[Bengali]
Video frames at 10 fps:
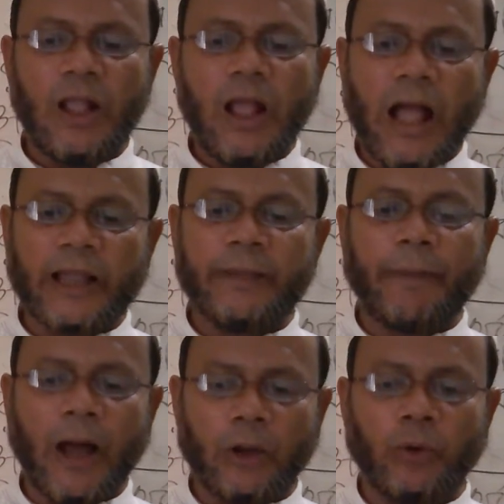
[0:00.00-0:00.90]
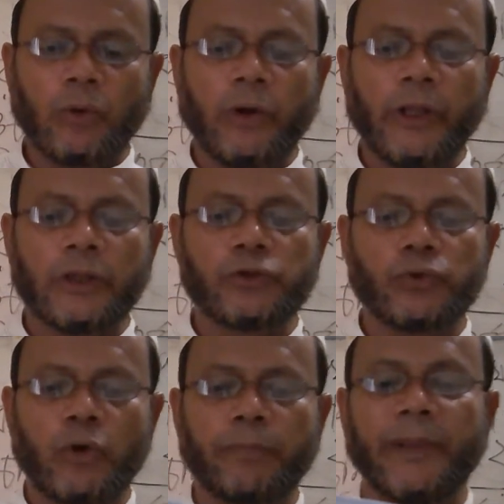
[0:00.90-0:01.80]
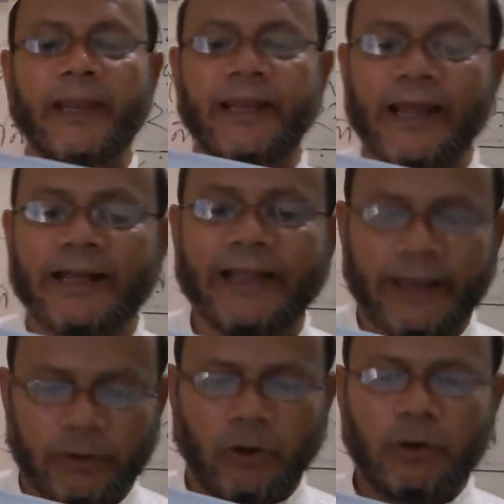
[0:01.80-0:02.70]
আগে ভালো করিয়া চোখ মেলিয়া দেখ